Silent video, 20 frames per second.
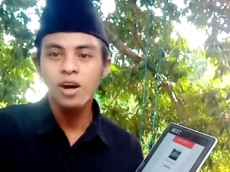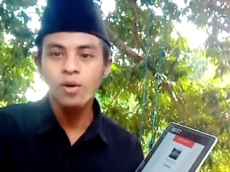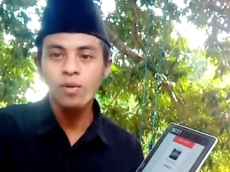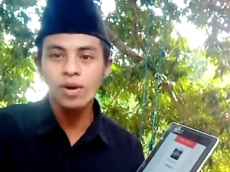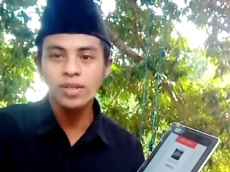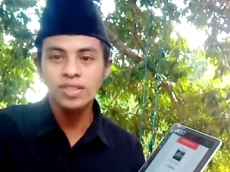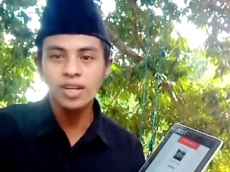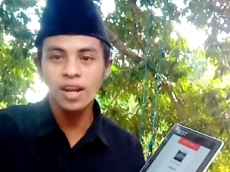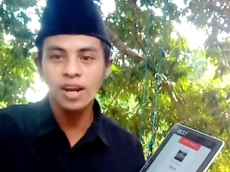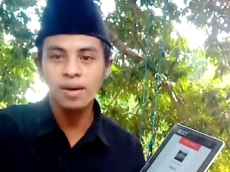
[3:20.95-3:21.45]

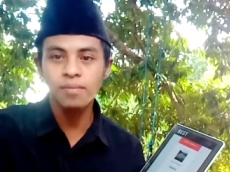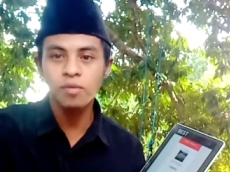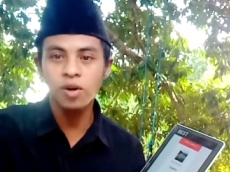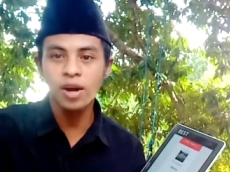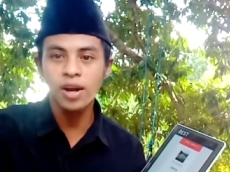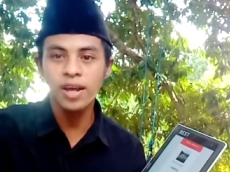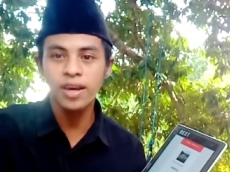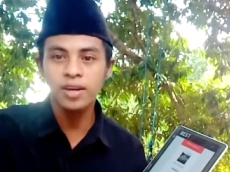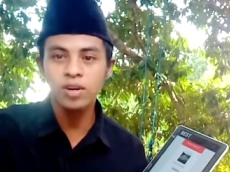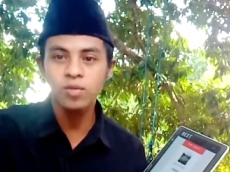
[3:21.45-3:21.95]

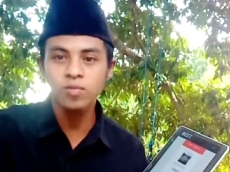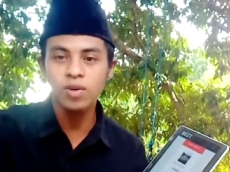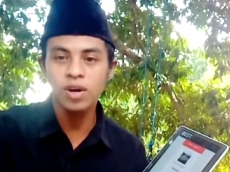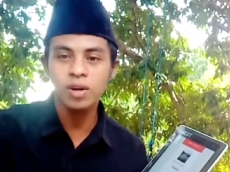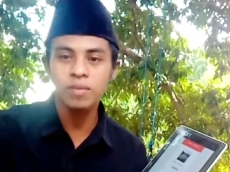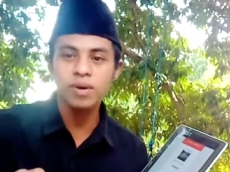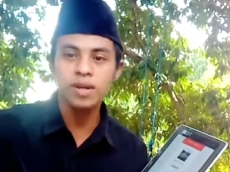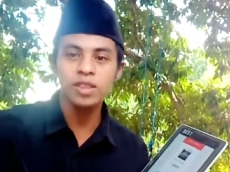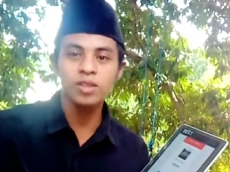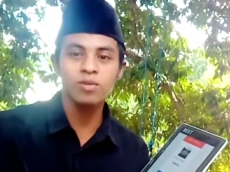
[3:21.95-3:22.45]
wassalamualaikum
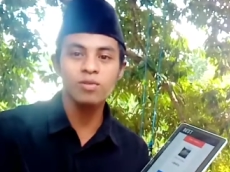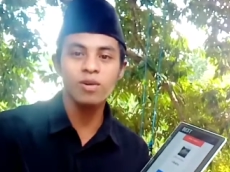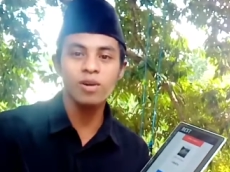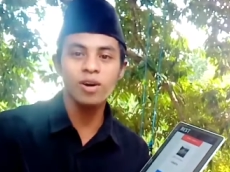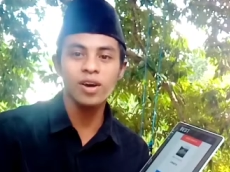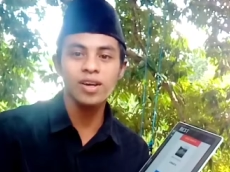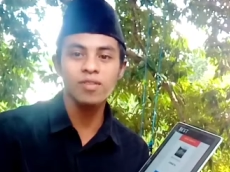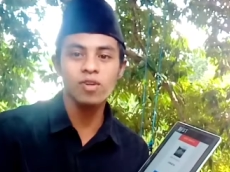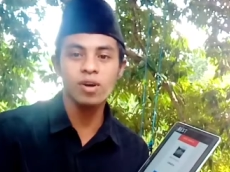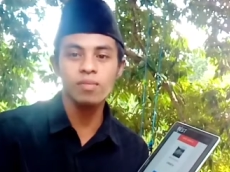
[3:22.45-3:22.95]

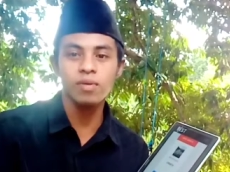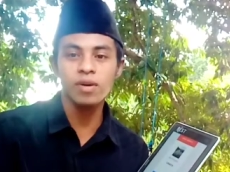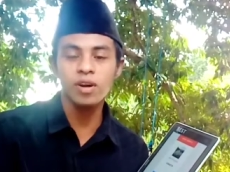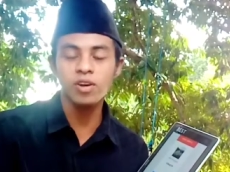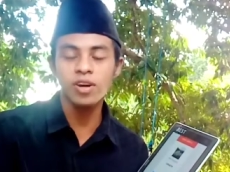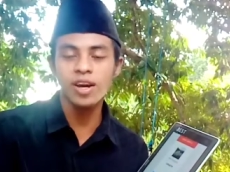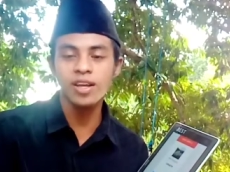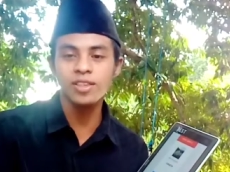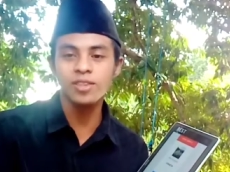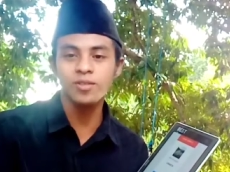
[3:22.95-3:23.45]
warahmatullahi
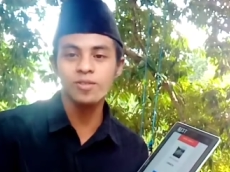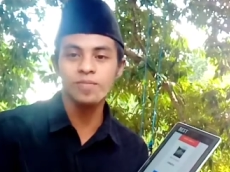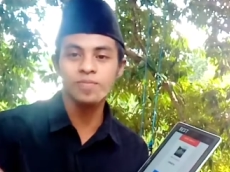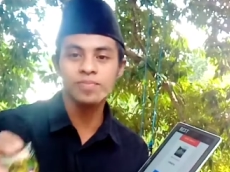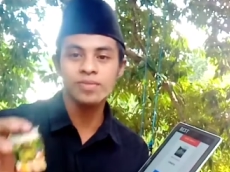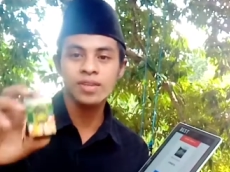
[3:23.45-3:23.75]
wabarakatuh